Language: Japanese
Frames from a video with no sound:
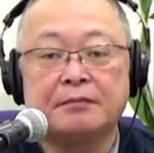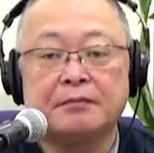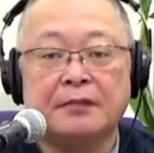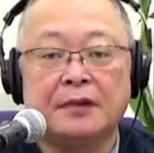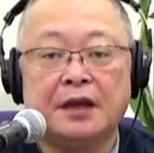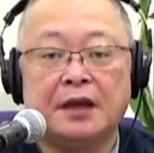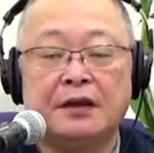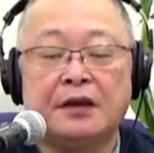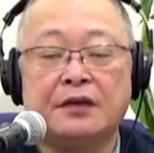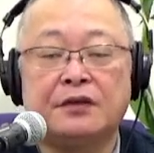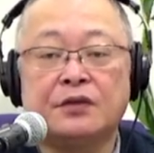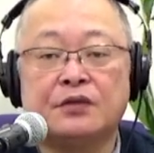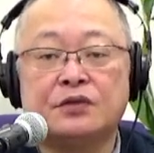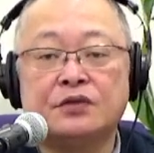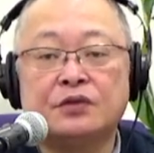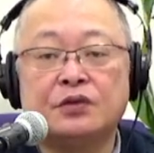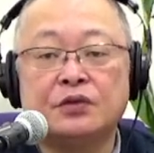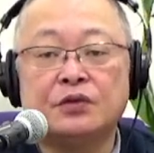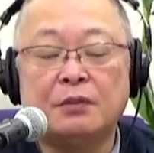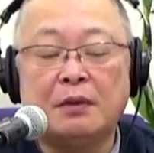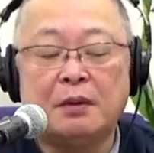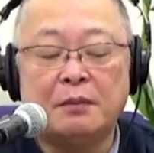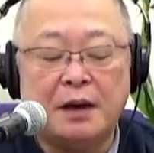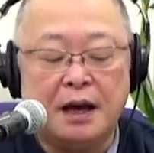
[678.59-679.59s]
結局こ
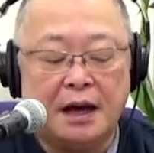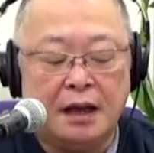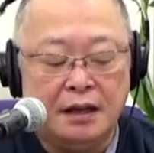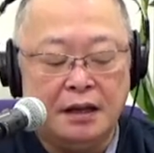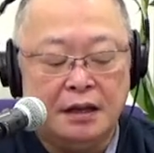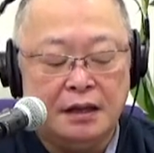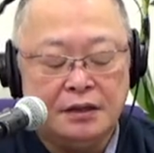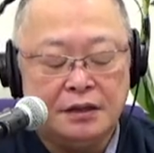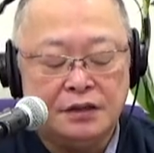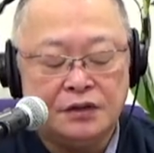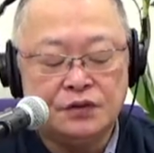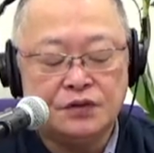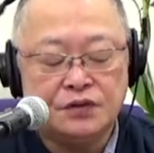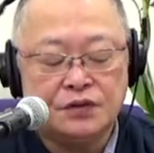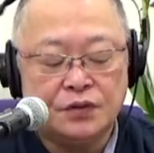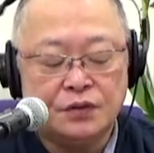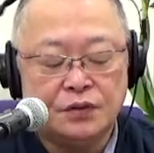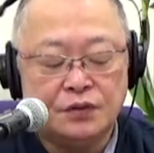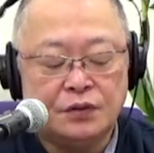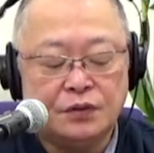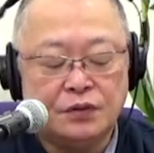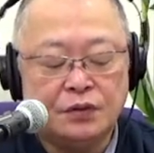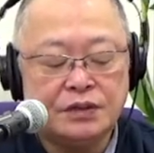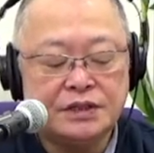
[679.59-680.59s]
のまま優勝
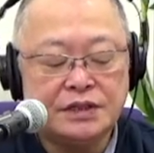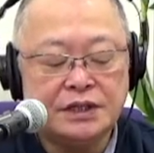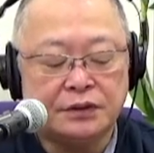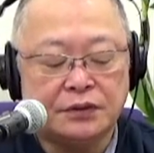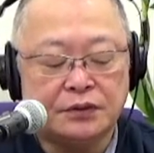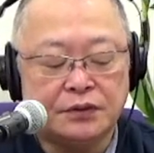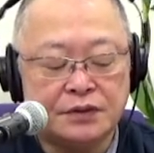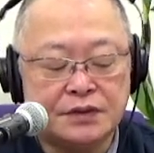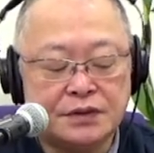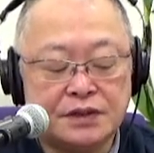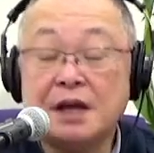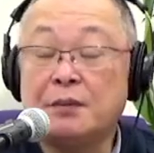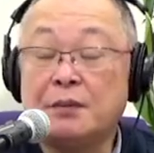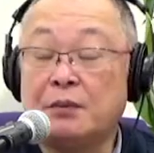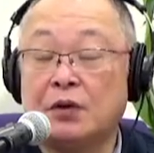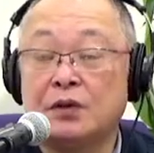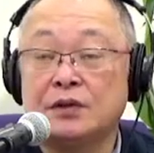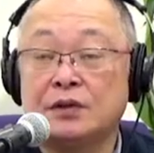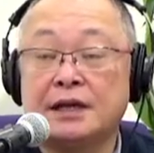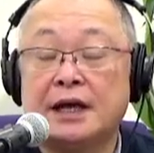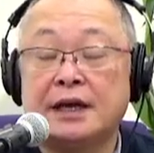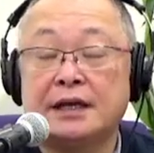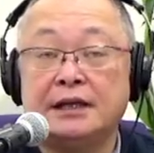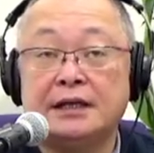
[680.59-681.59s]
をしたとしても
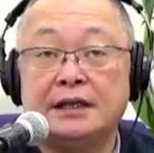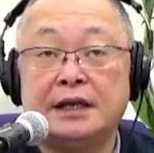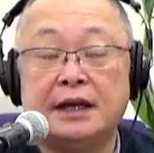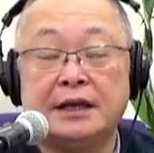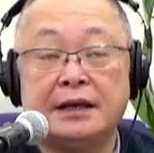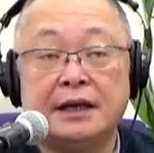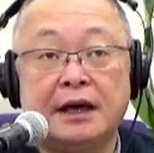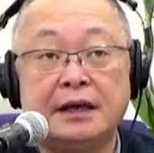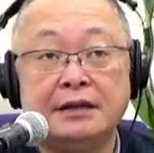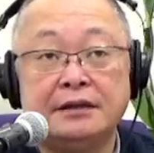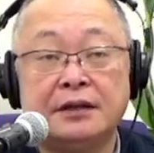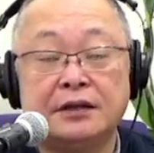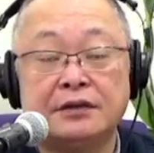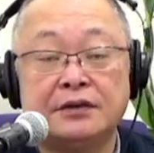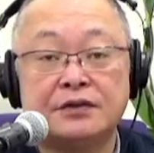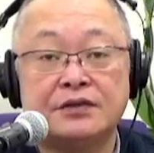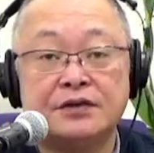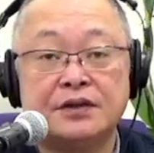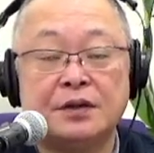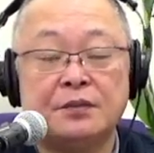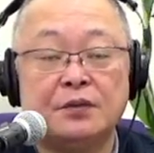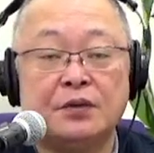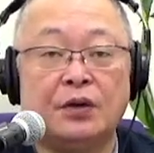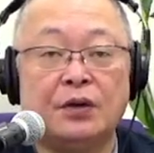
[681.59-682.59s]
3位以内に入ったとし
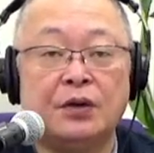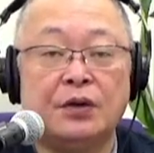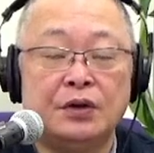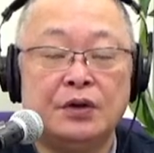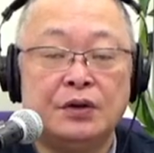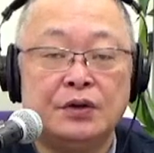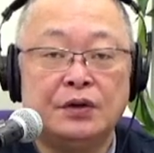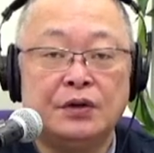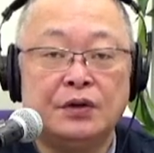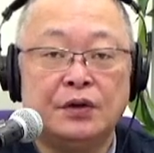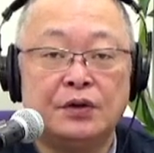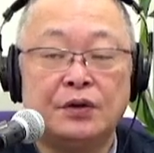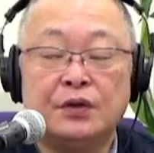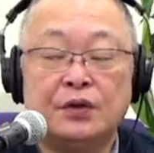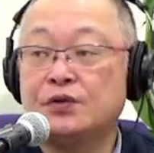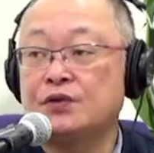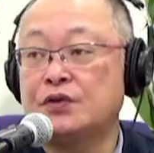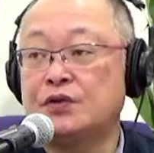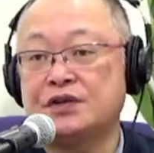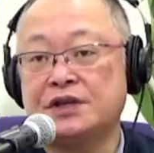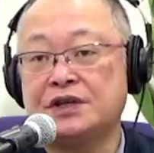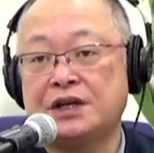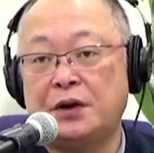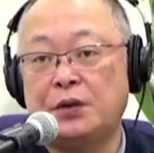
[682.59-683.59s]
ても表
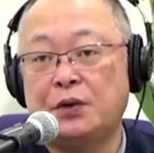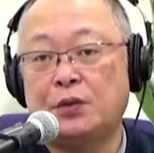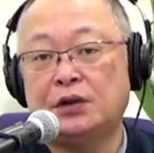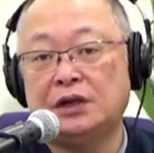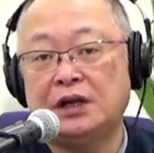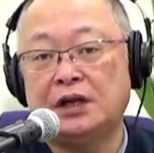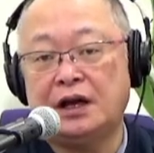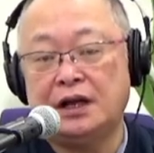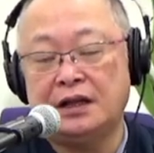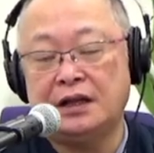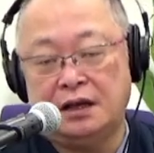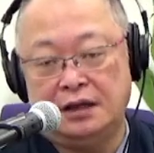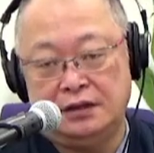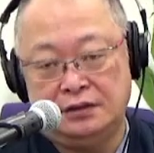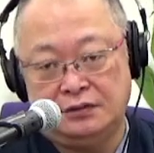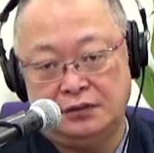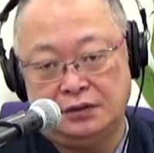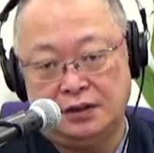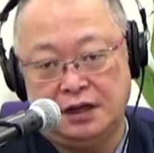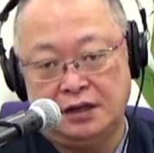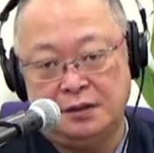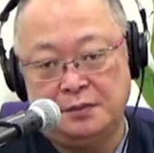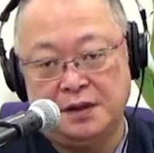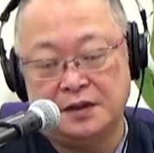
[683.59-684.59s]
彰式が行われないと
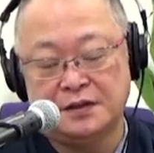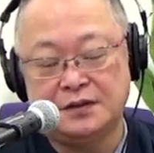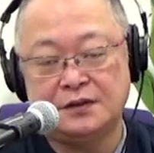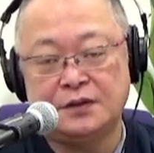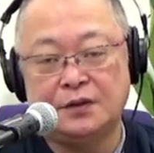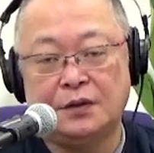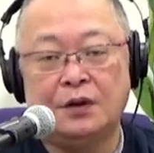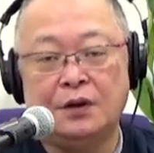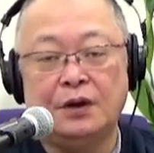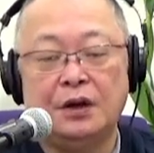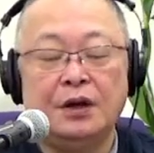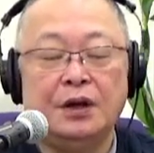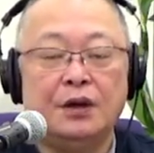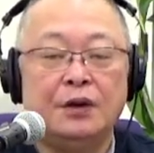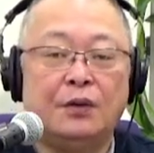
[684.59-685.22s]
なりますと、